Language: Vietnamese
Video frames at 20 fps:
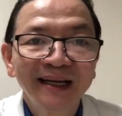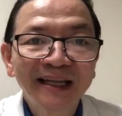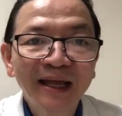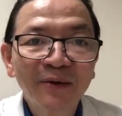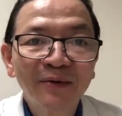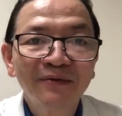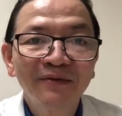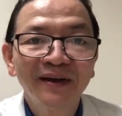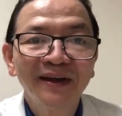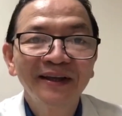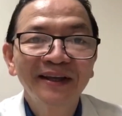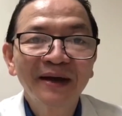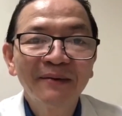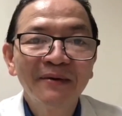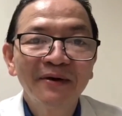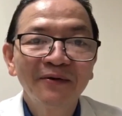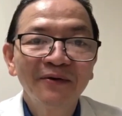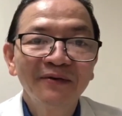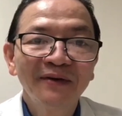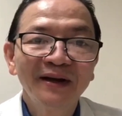chào quý vị, chào
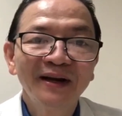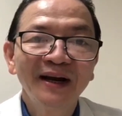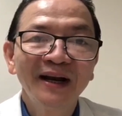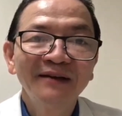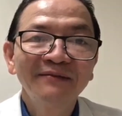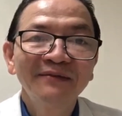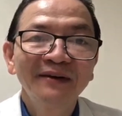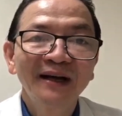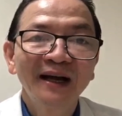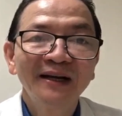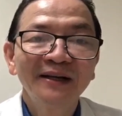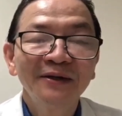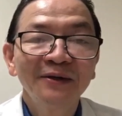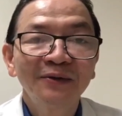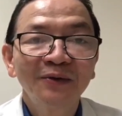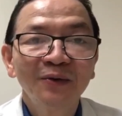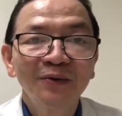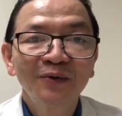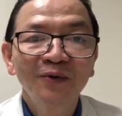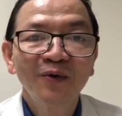mừng quý vị đã đến với kênh
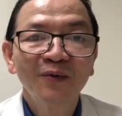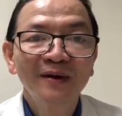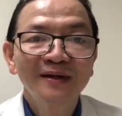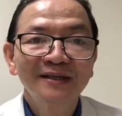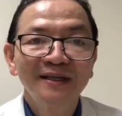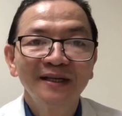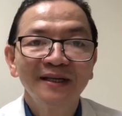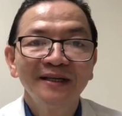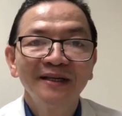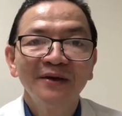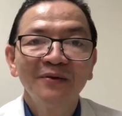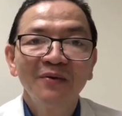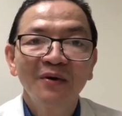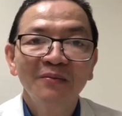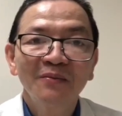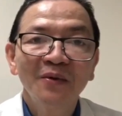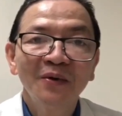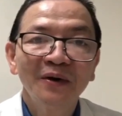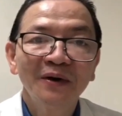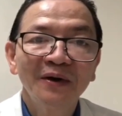youtube của bác sĩ Di
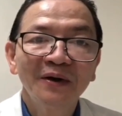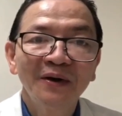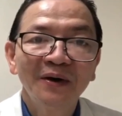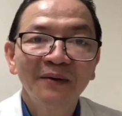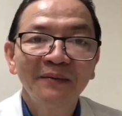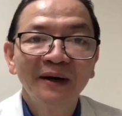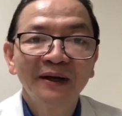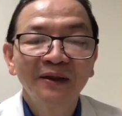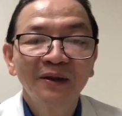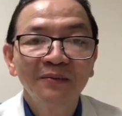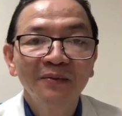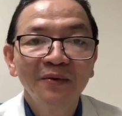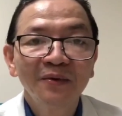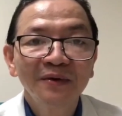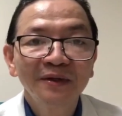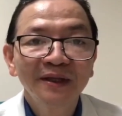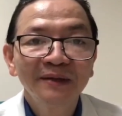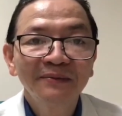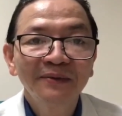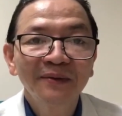Quang Mùi Hôm nay tôi
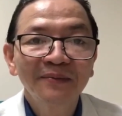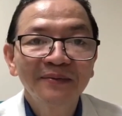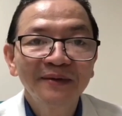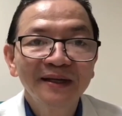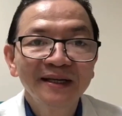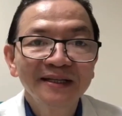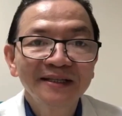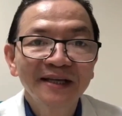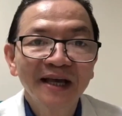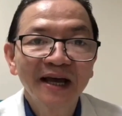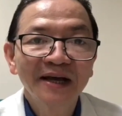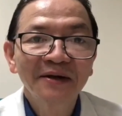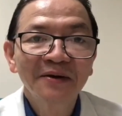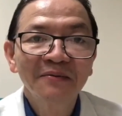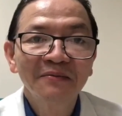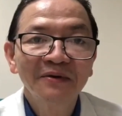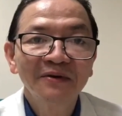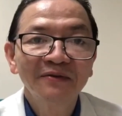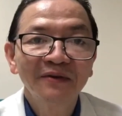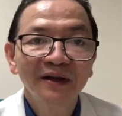muốn tiếp tục chia sẻ
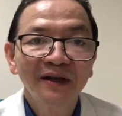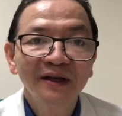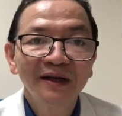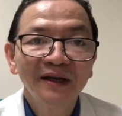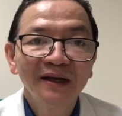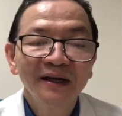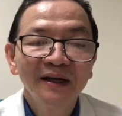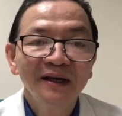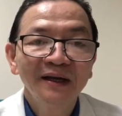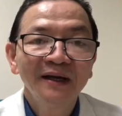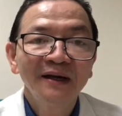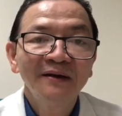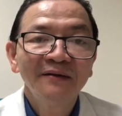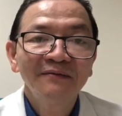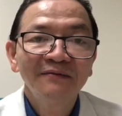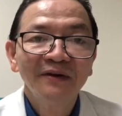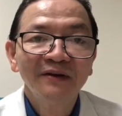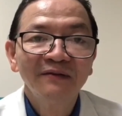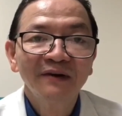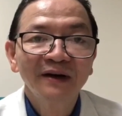cùng quý vị
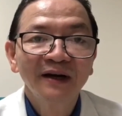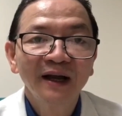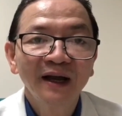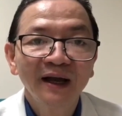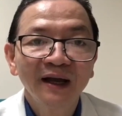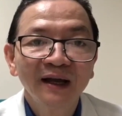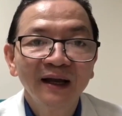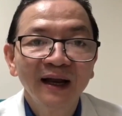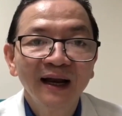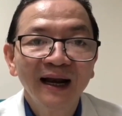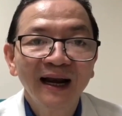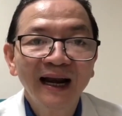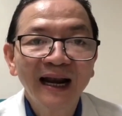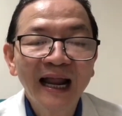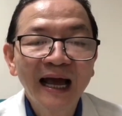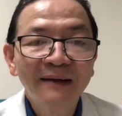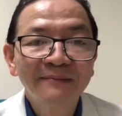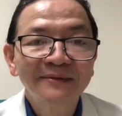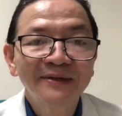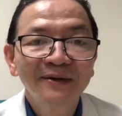về vấn đề
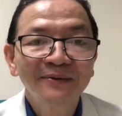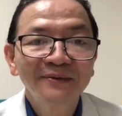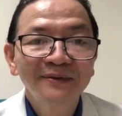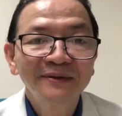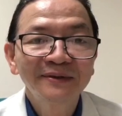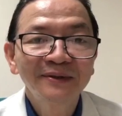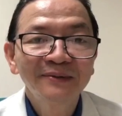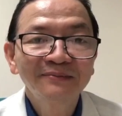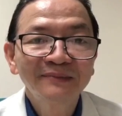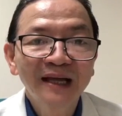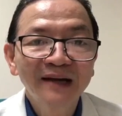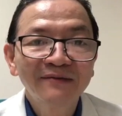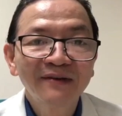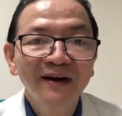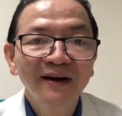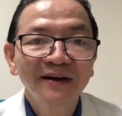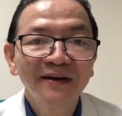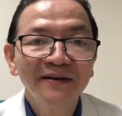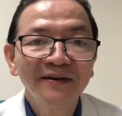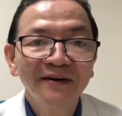làm sao chúng ta phát
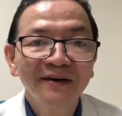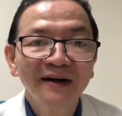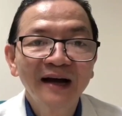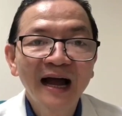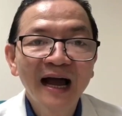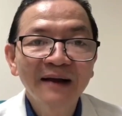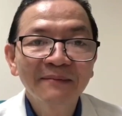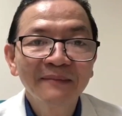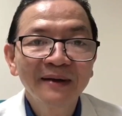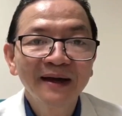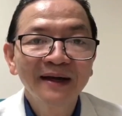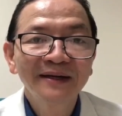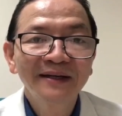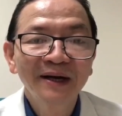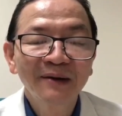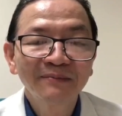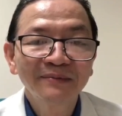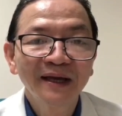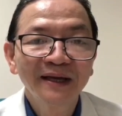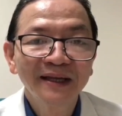hiện được HB
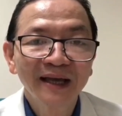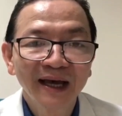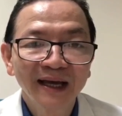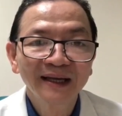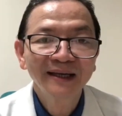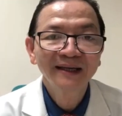trong dạ dày